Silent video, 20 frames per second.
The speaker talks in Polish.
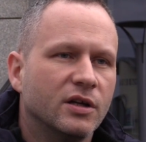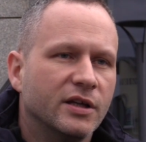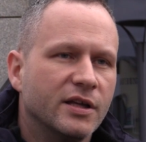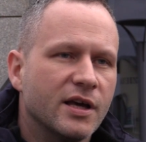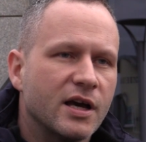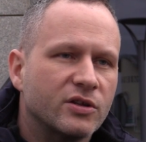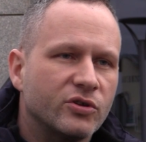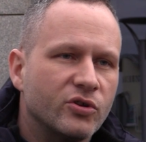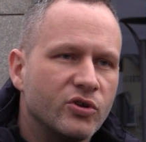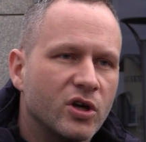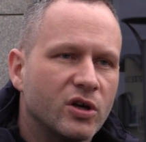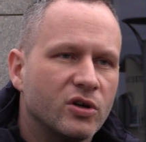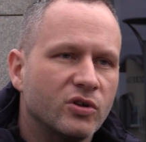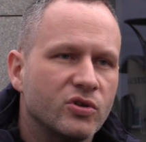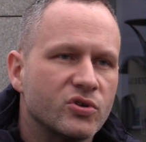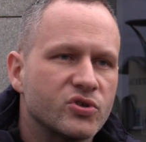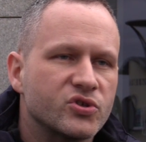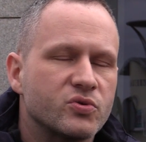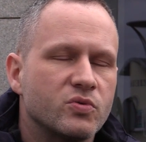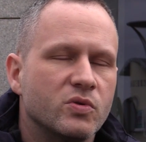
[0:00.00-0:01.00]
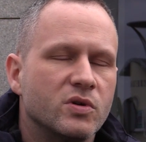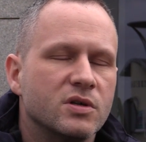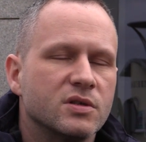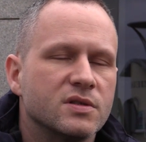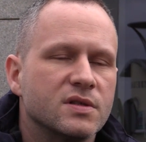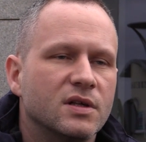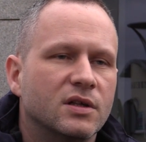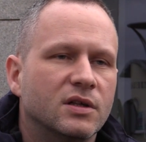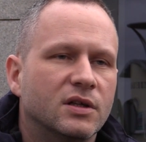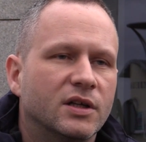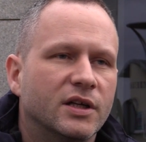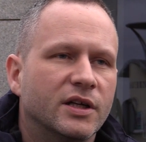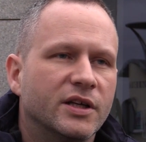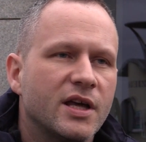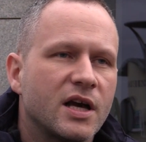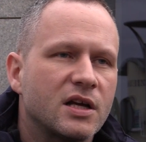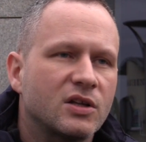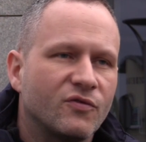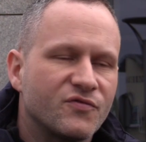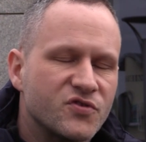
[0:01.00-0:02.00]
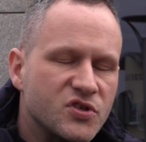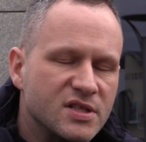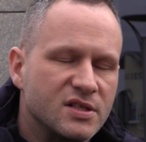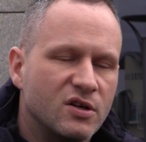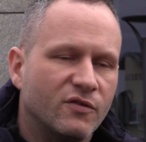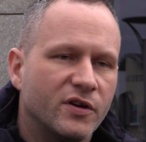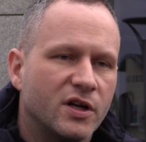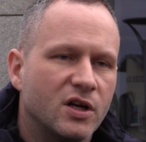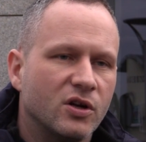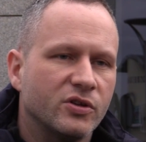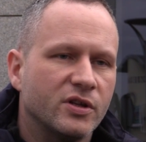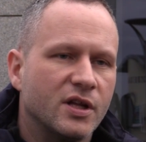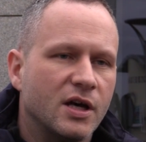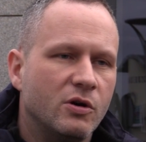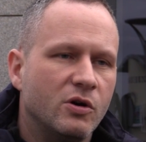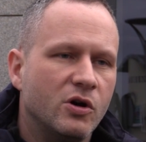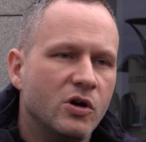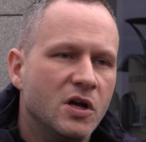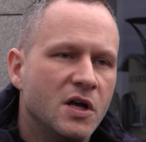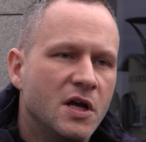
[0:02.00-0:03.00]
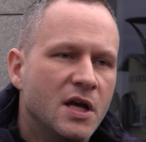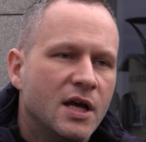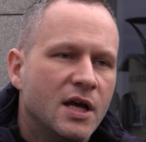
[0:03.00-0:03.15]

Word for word: jak do niego doszło, e, jak to wszystko wyglądało.